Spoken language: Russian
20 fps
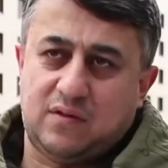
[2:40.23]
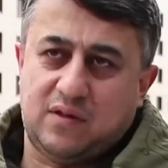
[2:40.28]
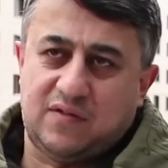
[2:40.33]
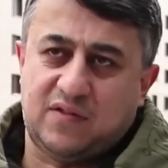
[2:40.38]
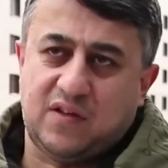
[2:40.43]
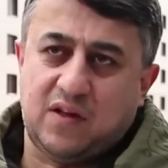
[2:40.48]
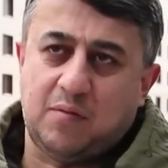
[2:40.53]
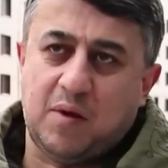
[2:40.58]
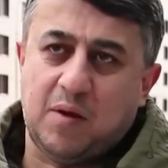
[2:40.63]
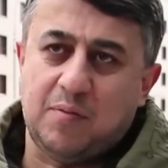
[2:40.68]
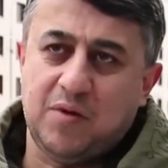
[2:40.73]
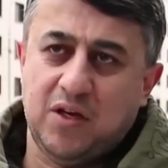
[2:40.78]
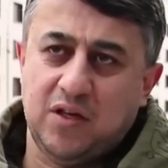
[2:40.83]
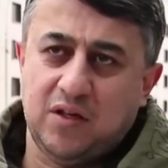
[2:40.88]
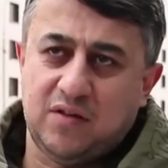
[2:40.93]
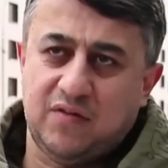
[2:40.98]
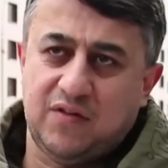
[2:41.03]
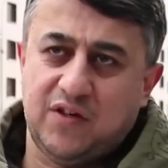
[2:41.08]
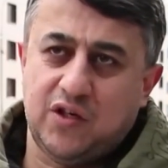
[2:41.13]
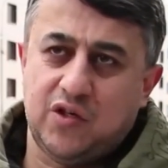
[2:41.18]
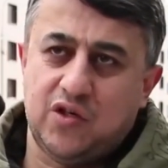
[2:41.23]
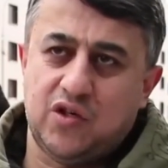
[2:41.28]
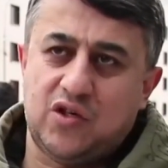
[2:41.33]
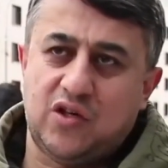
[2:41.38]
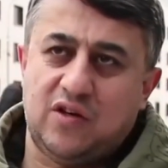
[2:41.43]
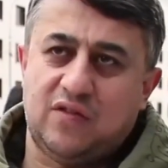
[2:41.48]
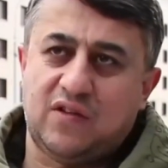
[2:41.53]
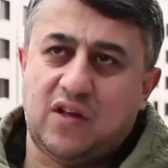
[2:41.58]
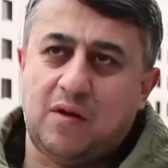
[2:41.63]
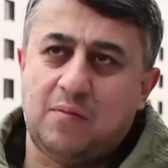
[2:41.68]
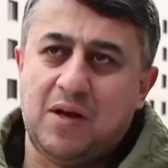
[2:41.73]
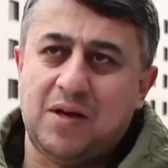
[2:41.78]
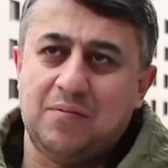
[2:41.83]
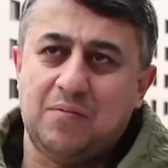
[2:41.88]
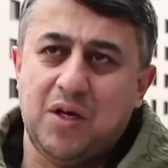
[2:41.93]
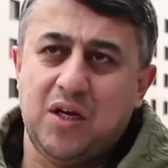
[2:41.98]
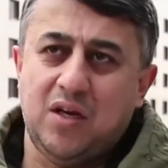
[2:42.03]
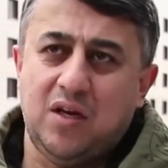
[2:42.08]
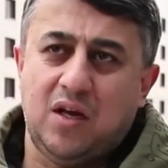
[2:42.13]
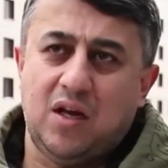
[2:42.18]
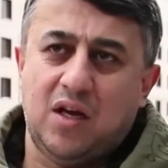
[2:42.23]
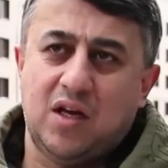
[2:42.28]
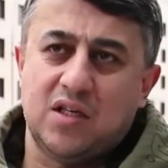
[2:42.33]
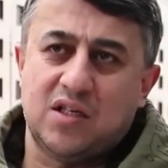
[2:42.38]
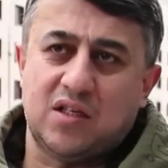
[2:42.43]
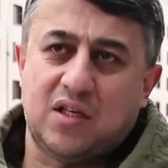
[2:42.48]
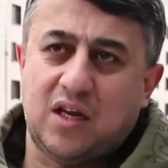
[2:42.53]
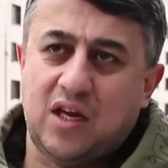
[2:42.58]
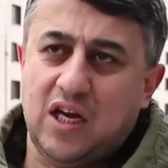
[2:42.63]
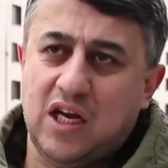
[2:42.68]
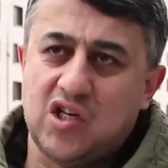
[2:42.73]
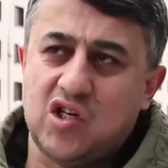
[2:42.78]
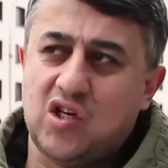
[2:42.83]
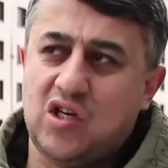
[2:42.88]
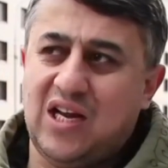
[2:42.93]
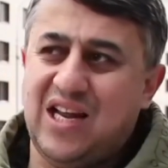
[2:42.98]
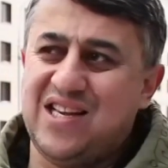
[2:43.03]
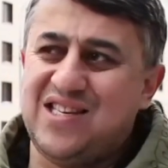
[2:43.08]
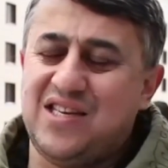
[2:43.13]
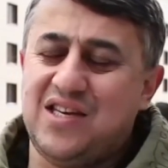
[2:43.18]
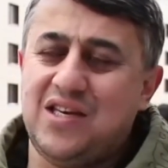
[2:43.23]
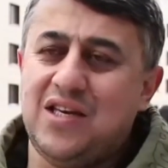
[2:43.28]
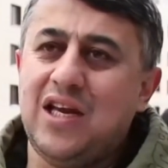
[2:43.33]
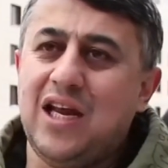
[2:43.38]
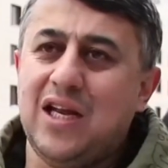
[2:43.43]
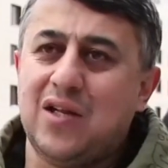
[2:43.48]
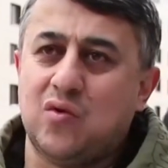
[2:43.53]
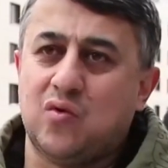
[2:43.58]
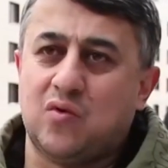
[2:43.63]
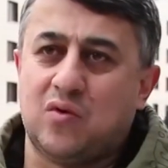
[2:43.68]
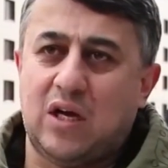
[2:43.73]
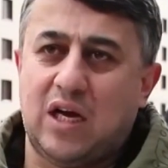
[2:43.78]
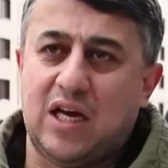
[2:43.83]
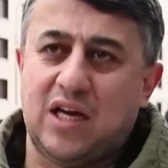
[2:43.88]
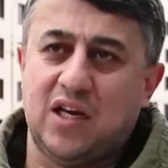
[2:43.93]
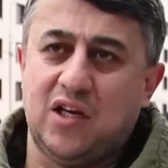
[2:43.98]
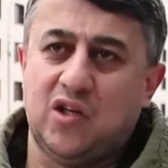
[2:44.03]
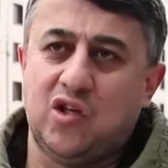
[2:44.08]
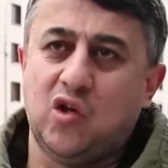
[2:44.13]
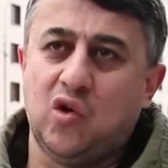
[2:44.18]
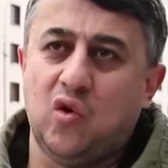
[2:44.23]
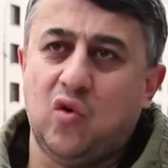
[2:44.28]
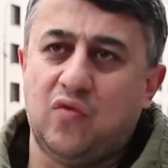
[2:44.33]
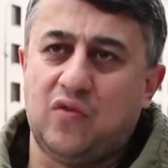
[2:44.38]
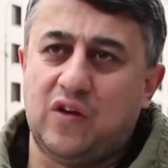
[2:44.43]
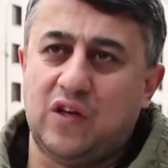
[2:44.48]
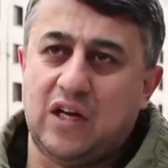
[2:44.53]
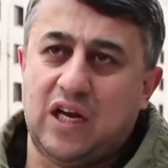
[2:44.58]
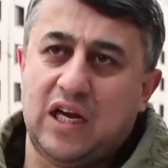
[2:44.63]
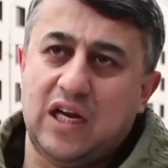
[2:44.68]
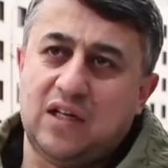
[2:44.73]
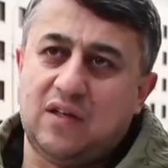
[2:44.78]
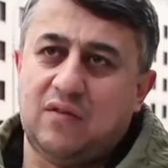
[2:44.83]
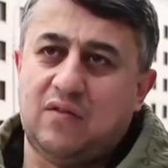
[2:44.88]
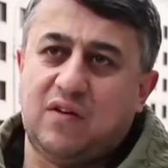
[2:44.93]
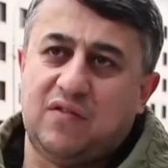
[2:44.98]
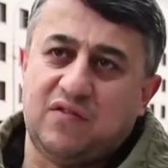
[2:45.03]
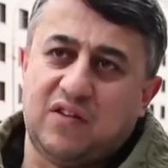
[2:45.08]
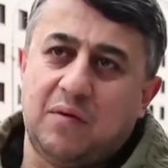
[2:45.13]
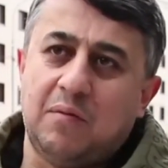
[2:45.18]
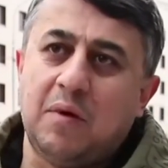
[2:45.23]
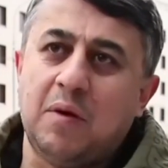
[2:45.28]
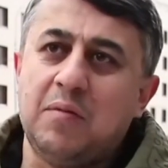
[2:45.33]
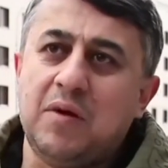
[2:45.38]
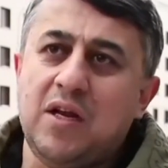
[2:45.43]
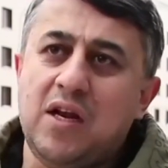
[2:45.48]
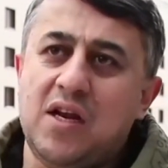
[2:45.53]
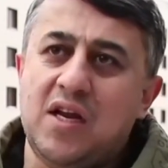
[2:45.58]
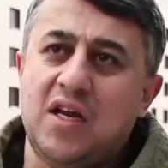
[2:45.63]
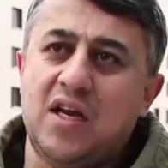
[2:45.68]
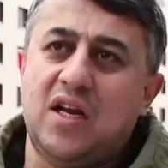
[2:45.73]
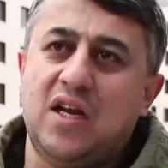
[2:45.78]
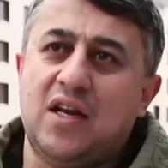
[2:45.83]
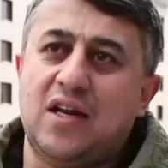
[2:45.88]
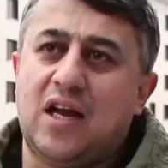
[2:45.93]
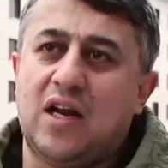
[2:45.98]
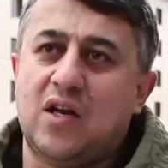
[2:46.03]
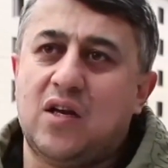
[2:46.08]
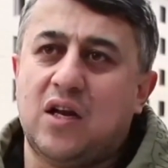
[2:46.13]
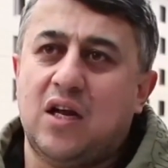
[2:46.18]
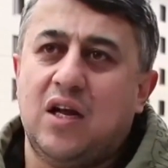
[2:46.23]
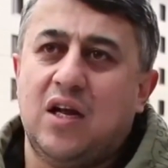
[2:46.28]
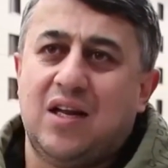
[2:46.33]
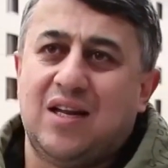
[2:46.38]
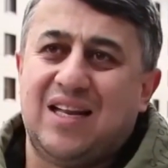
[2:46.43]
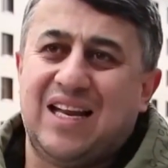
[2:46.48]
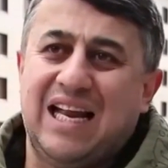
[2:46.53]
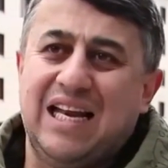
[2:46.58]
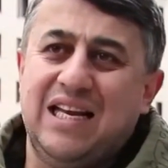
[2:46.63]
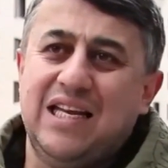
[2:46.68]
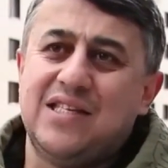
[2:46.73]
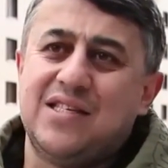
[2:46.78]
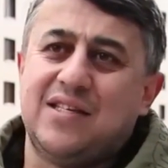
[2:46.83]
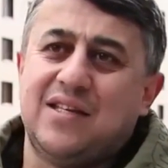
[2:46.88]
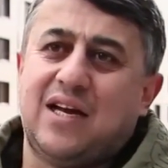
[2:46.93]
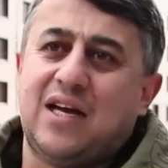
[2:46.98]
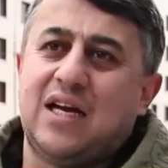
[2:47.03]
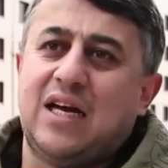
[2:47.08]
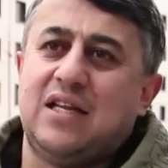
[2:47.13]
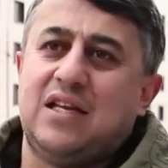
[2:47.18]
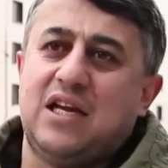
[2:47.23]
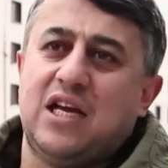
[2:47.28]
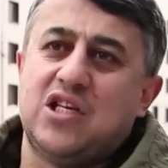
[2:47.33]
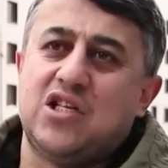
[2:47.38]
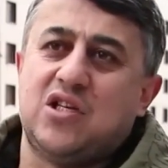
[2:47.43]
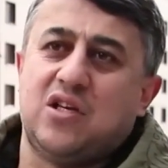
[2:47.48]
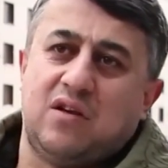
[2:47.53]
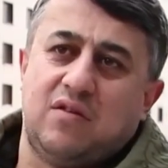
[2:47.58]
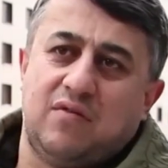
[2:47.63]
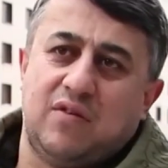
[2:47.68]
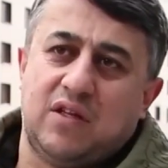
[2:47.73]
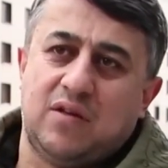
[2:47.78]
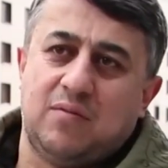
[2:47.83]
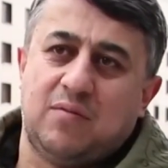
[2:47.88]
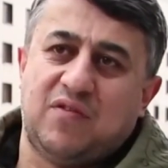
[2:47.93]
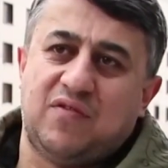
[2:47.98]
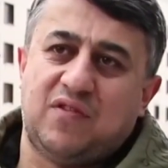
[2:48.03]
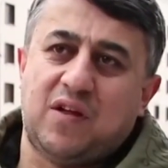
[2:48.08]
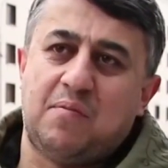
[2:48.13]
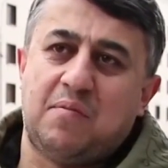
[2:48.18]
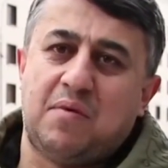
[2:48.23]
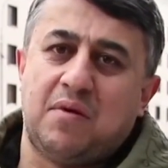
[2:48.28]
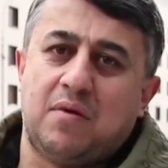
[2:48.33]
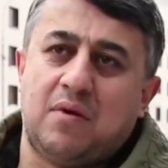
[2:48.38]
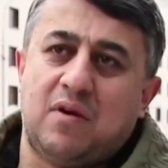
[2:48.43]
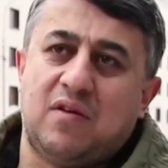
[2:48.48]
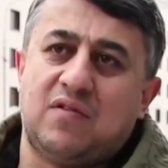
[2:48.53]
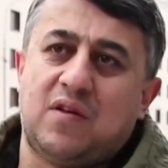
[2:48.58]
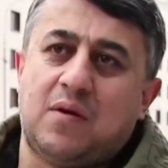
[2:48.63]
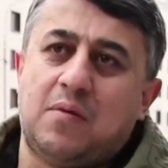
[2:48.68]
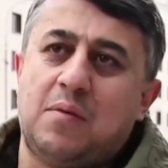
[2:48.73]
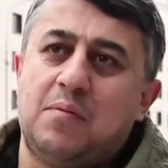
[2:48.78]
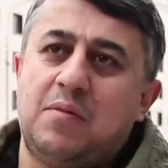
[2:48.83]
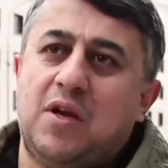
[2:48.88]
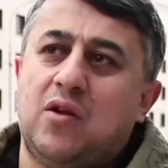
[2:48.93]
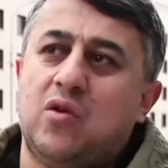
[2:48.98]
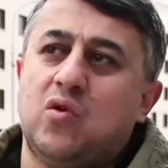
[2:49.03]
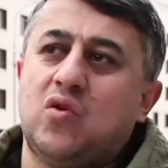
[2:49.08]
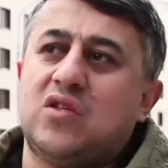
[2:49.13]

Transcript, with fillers: автомобиль, двигающий автомобиль или стоящий, если нет ориентировки на этого автомобиля или на, на лиц, находящих в этом автомобиле.